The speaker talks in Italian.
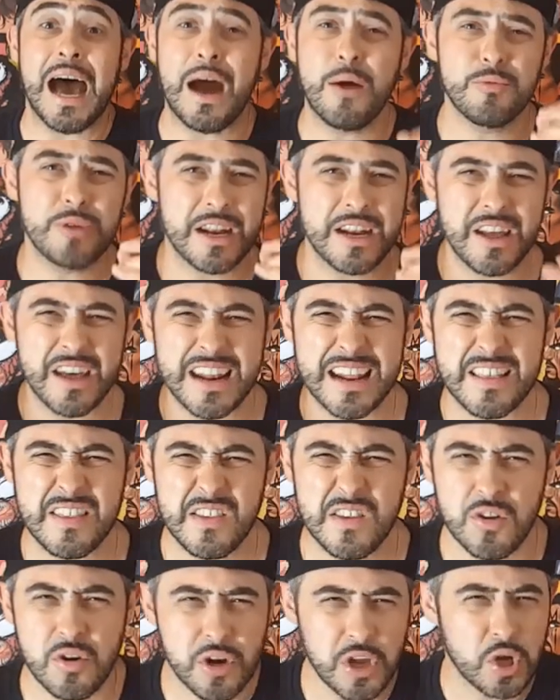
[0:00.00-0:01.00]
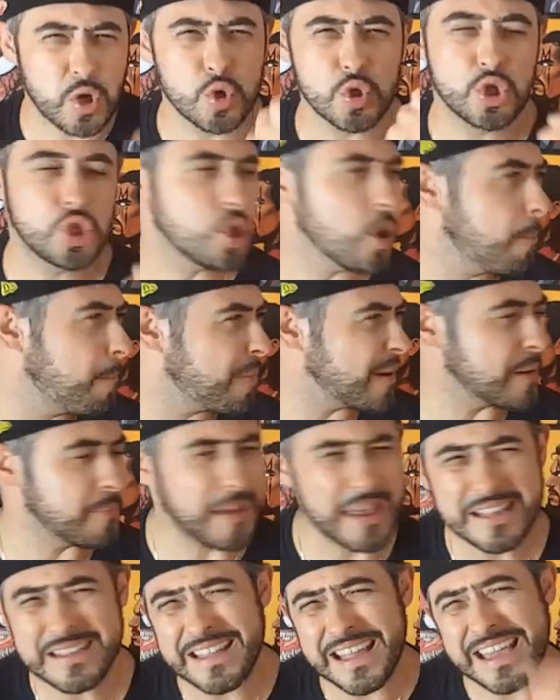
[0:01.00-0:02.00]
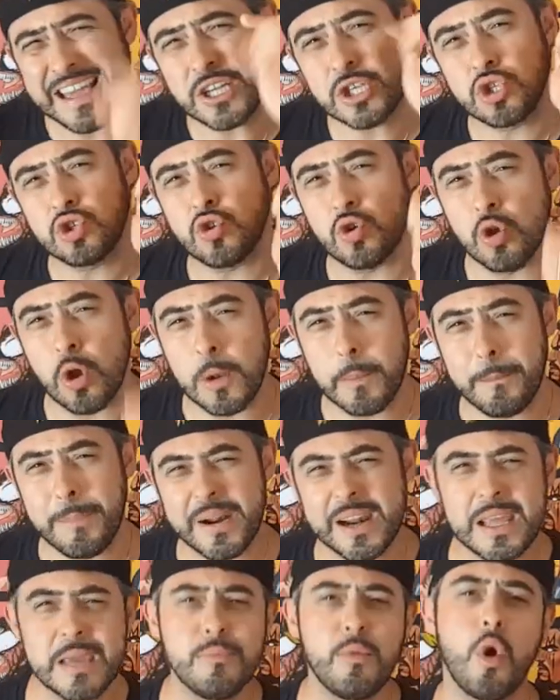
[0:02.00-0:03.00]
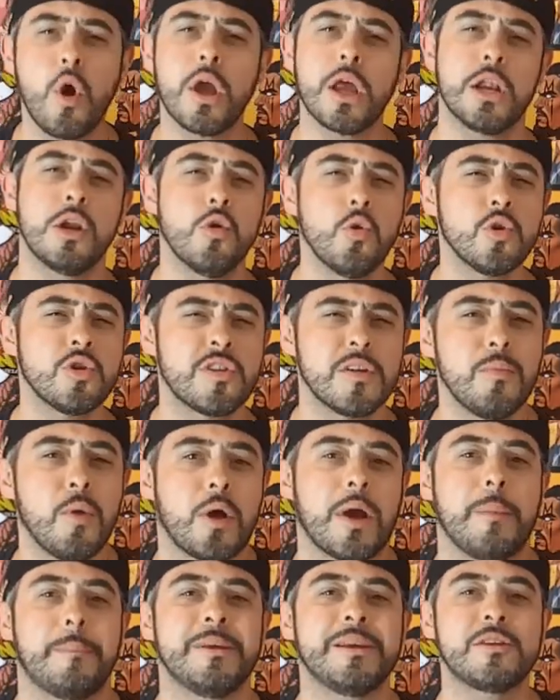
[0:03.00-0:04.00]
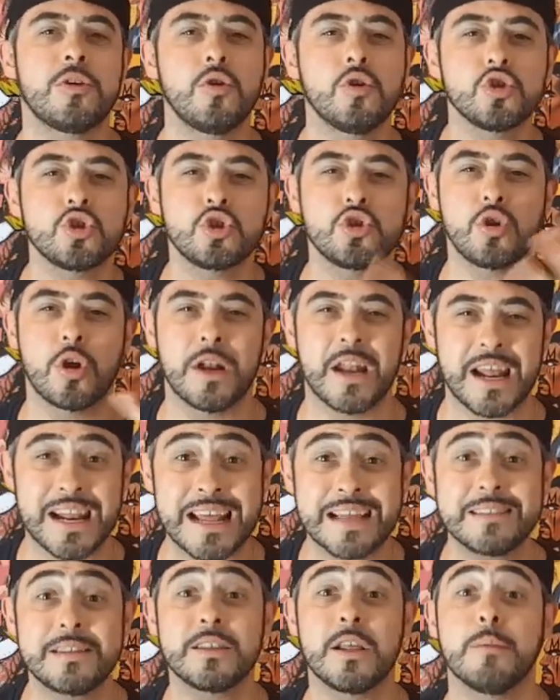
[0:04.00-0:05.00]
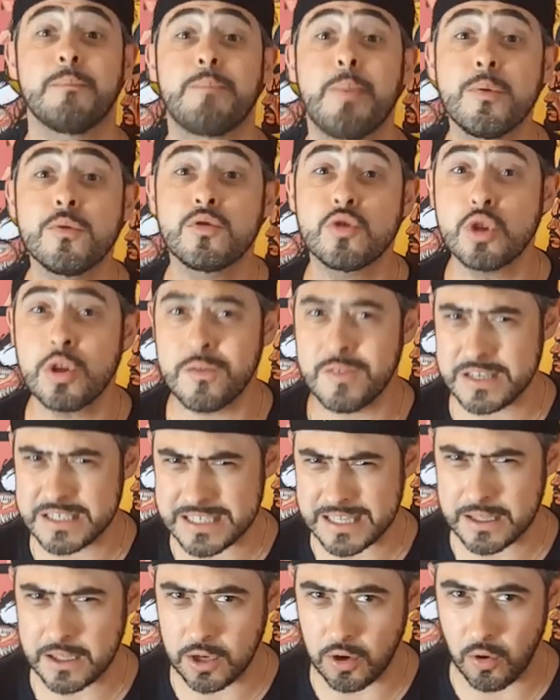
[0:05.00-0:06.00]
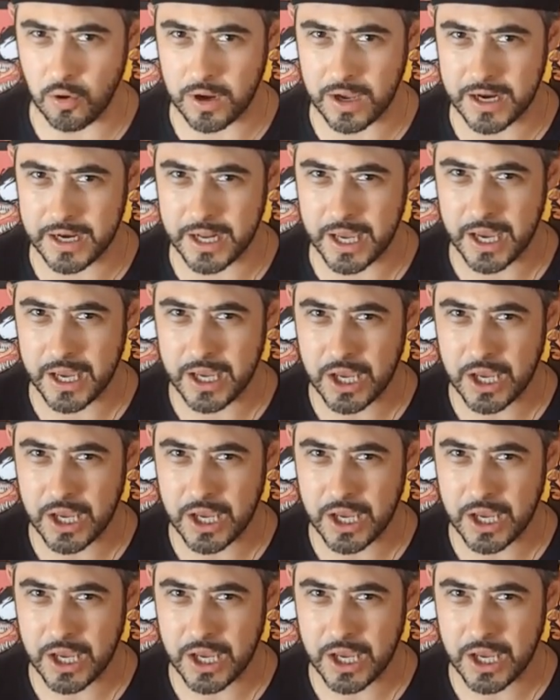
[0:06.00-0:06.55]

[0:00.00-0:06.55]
ha una narrazione così opprimente che solo il primo e l'ultimo capitolo sono narrati dal punto di vista di Logan.